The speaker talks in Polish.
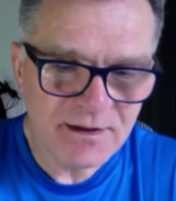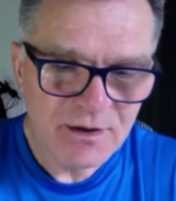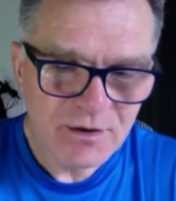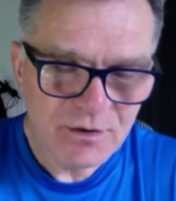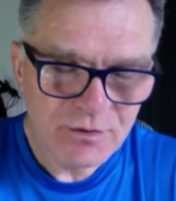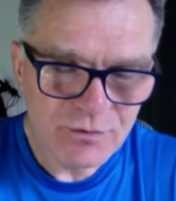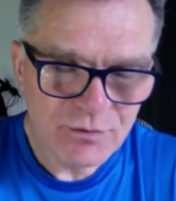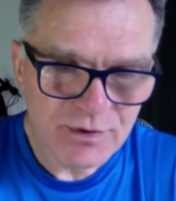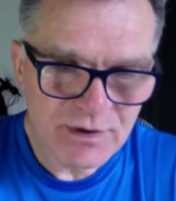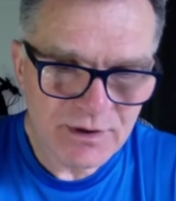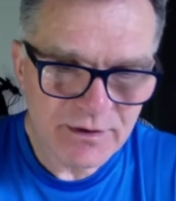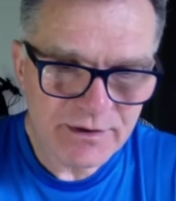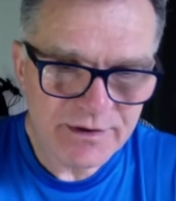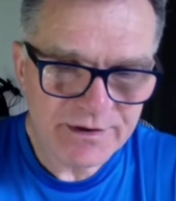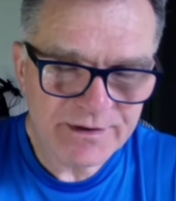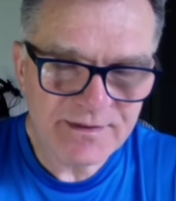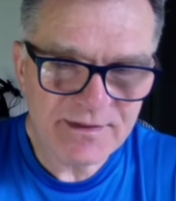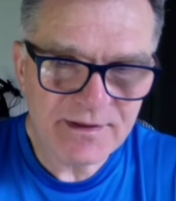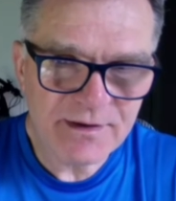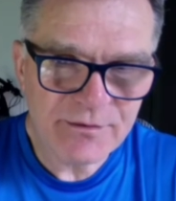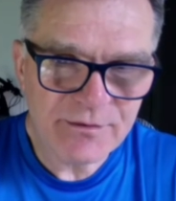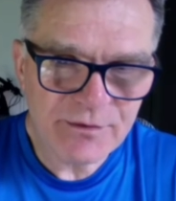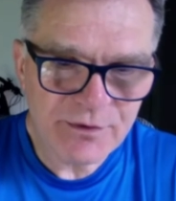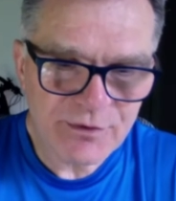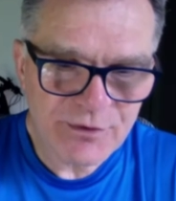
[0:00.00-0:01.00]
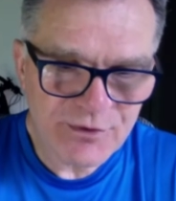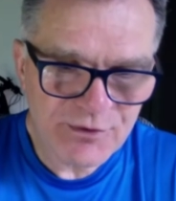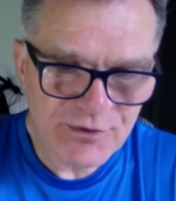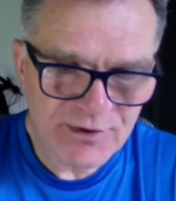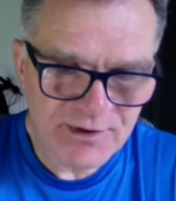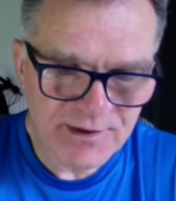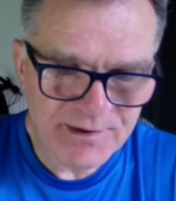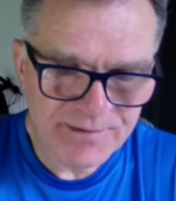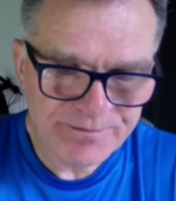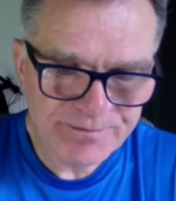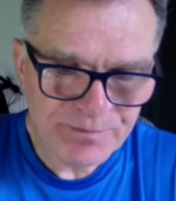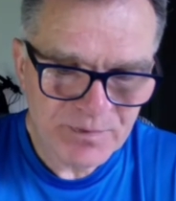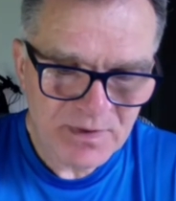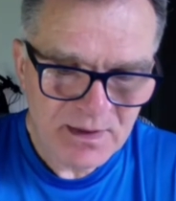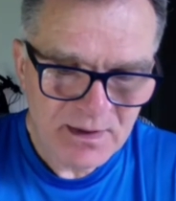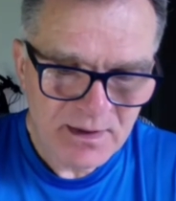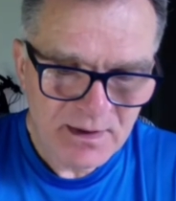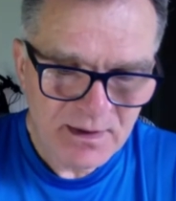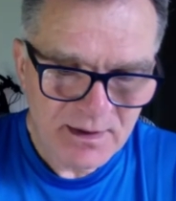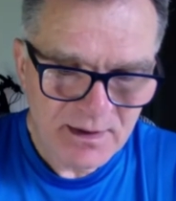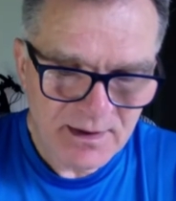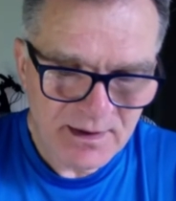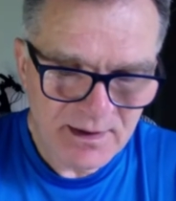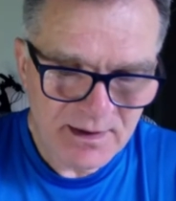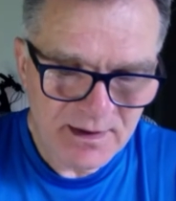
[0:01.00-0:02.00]
które ukazały się
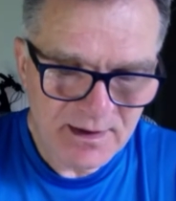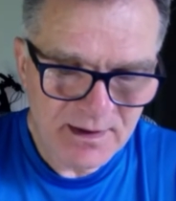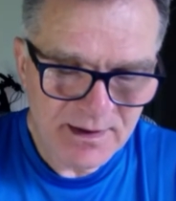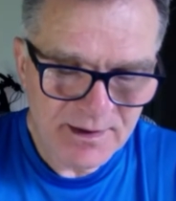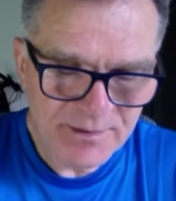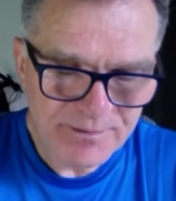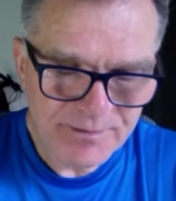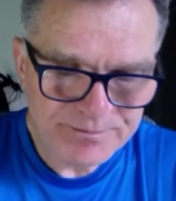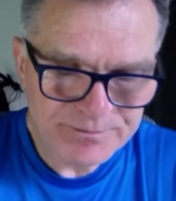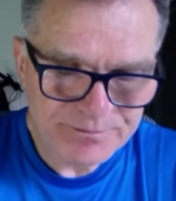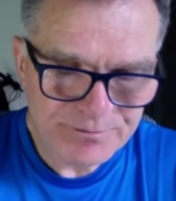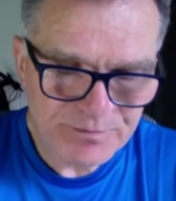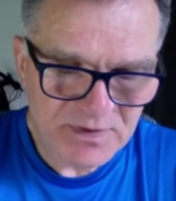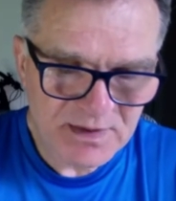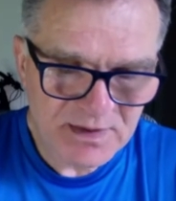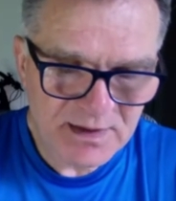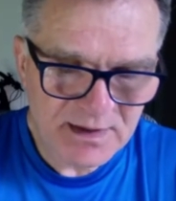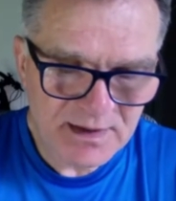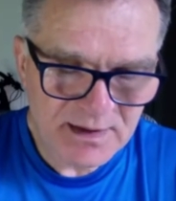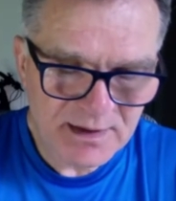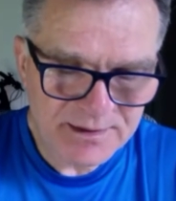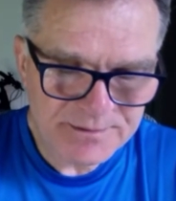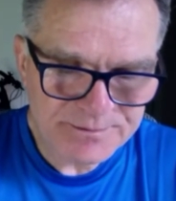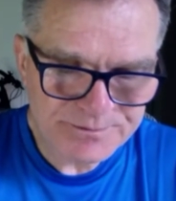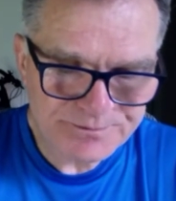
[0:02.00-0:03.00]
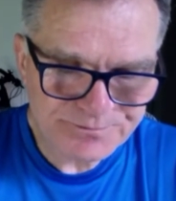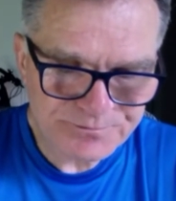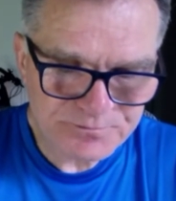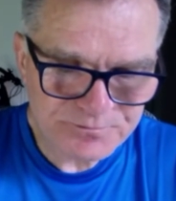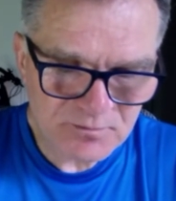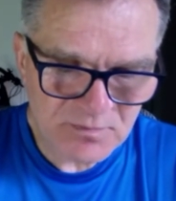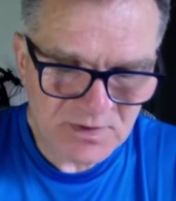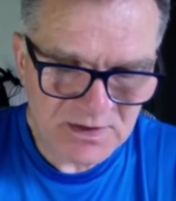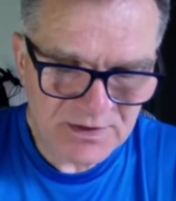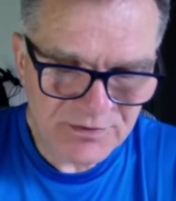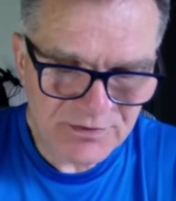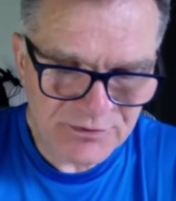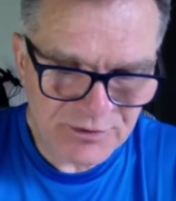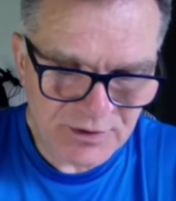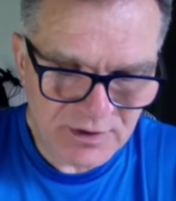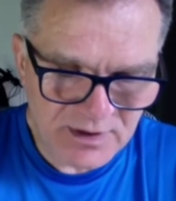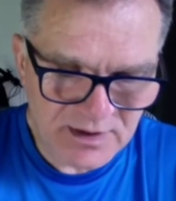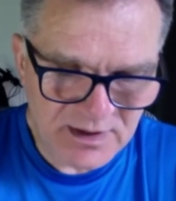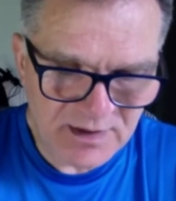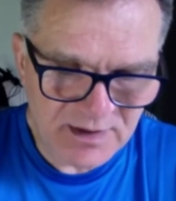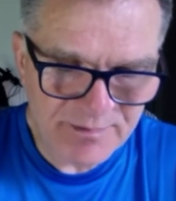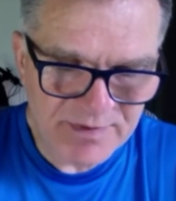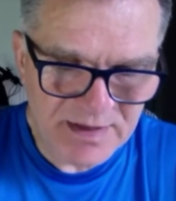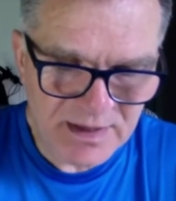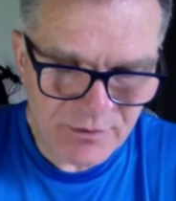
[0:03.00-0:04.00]
e, na
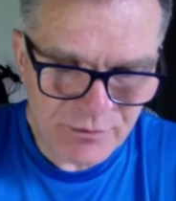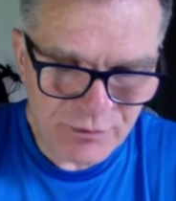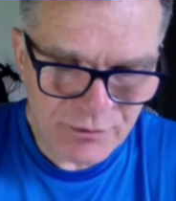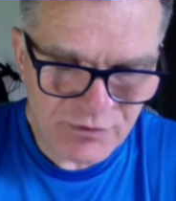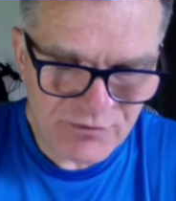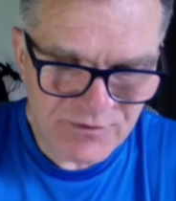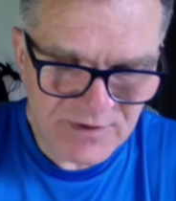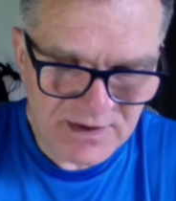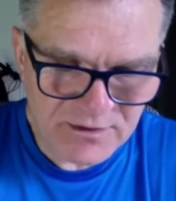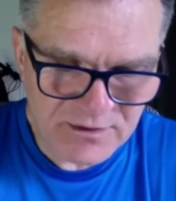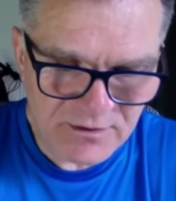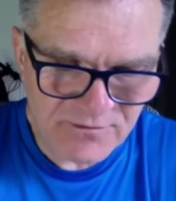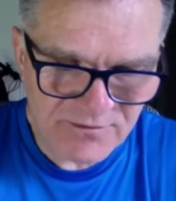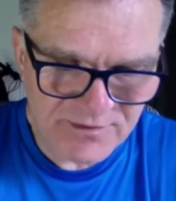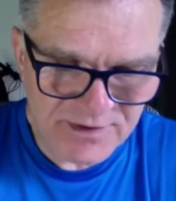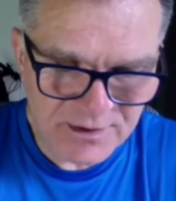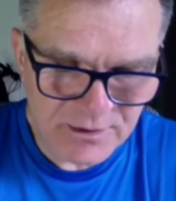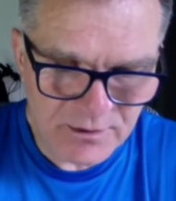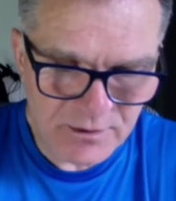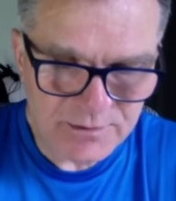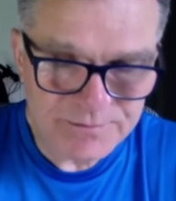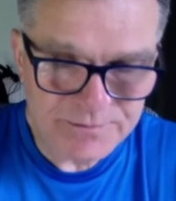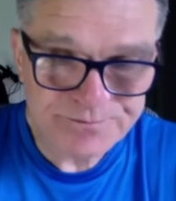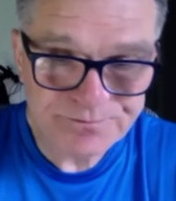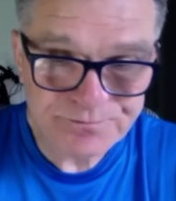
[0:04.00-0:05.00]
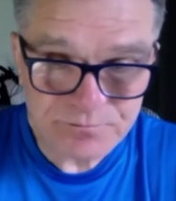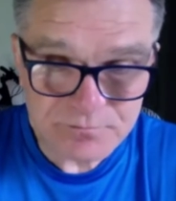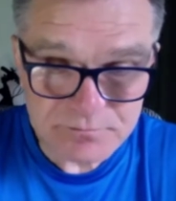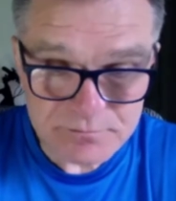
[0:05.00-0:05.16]
stronach Banku Światowego,